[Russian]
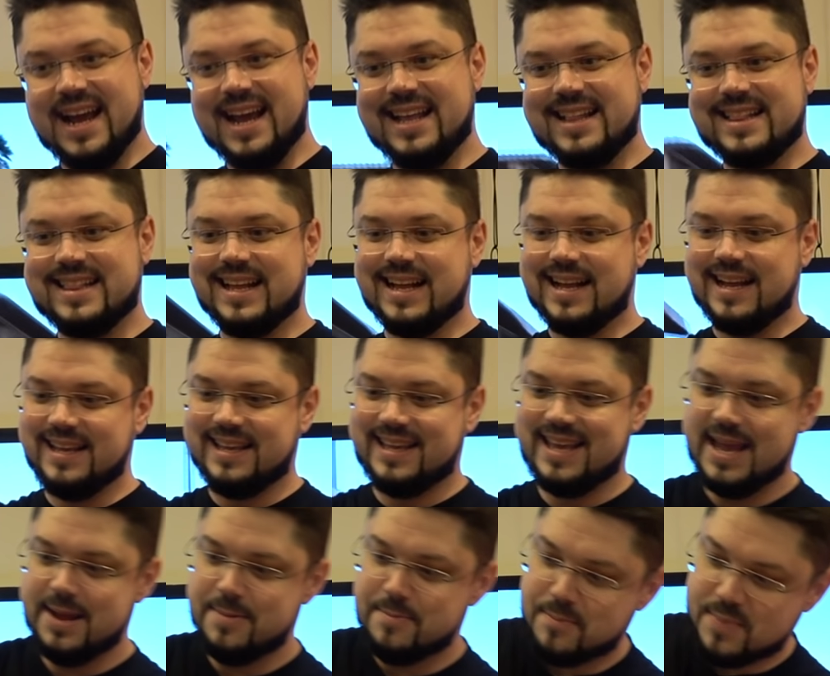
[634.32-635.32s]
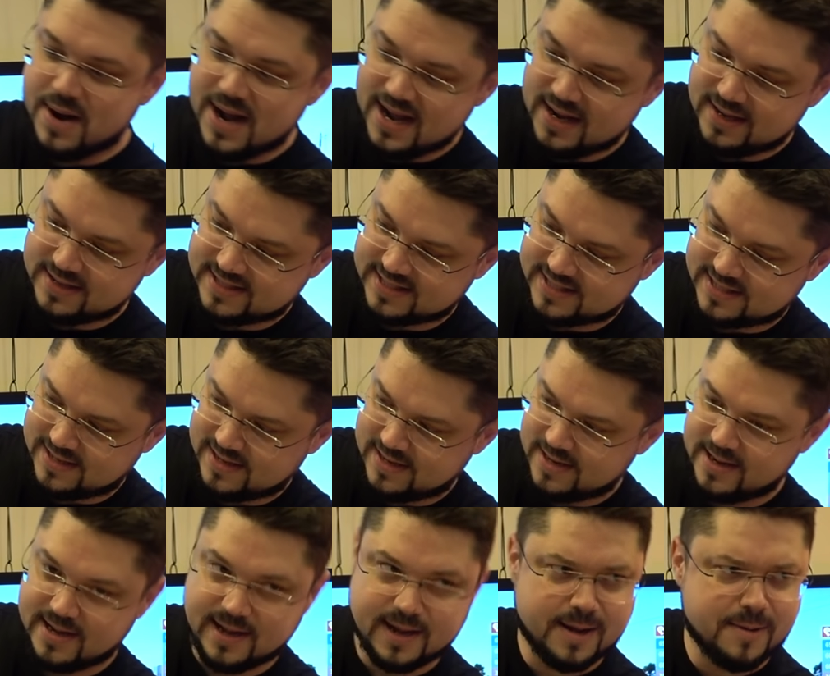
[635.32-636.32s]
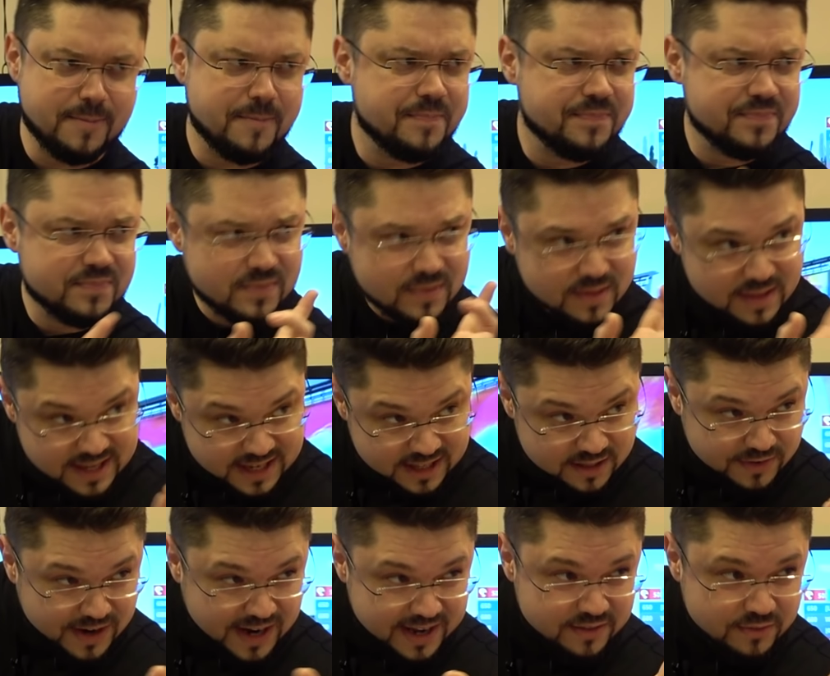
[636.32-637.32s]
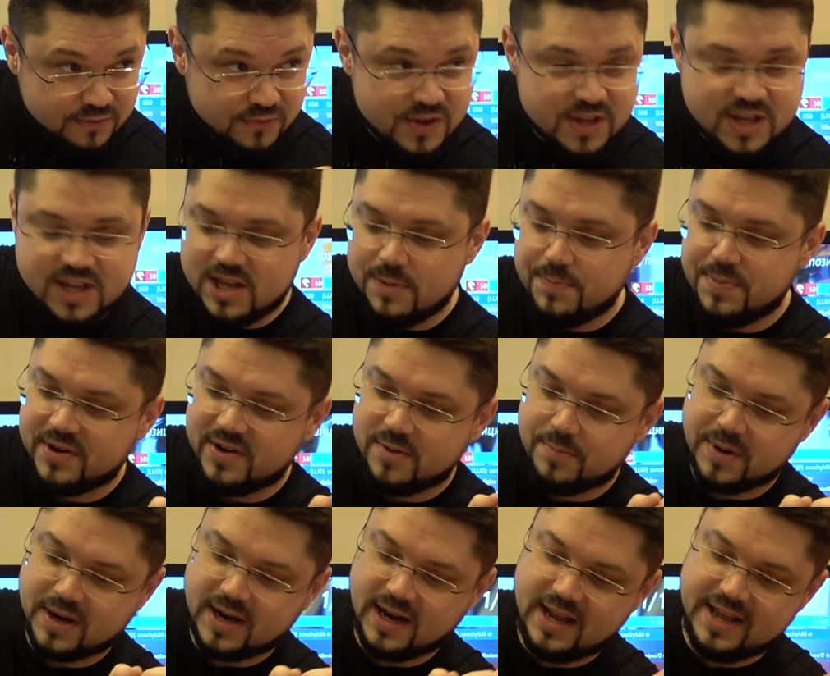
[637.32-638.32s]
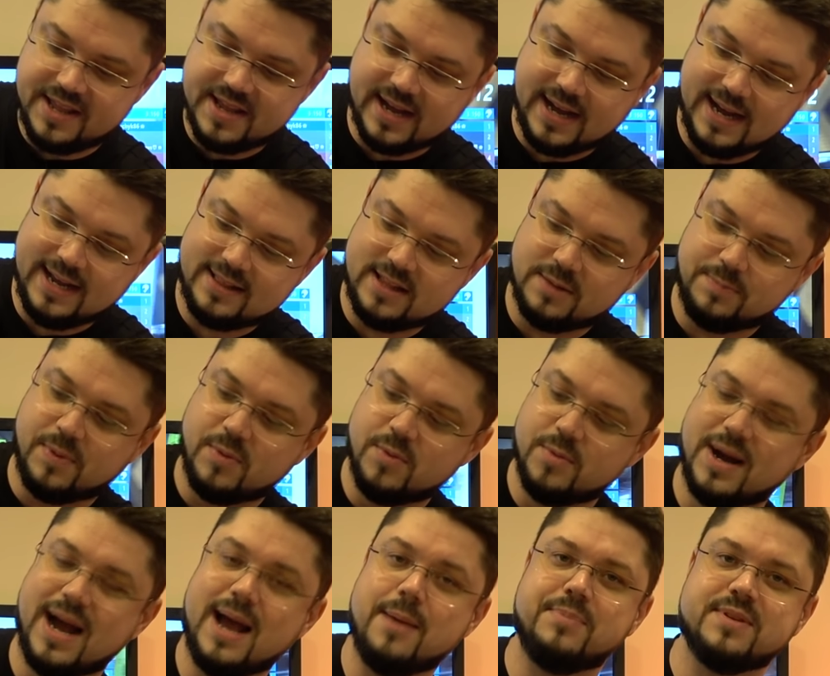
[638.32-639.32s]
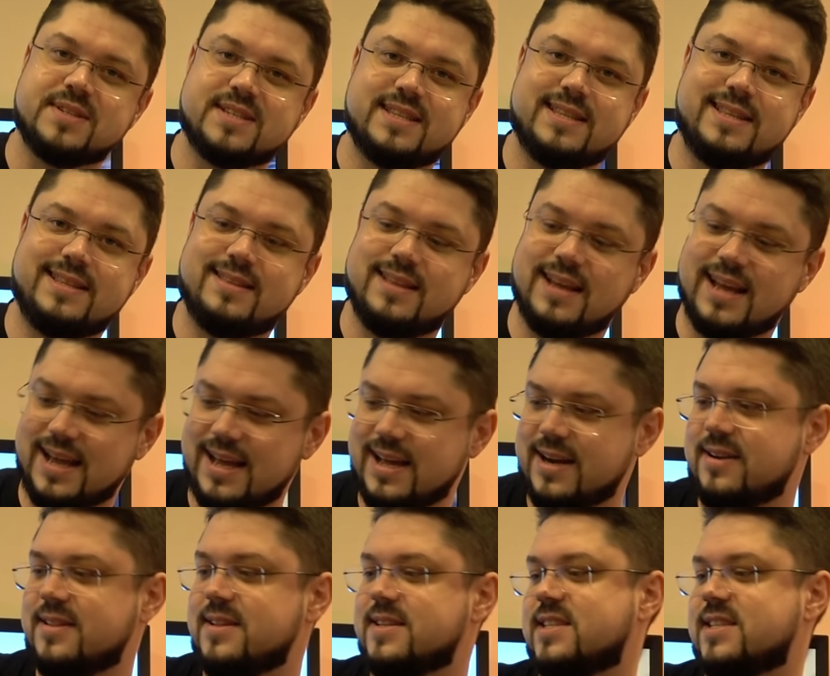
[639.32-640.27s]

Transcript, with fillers: Это GameMax э, эм, T2 Infinity первое поколение, а этот, по-моему, Abyss TR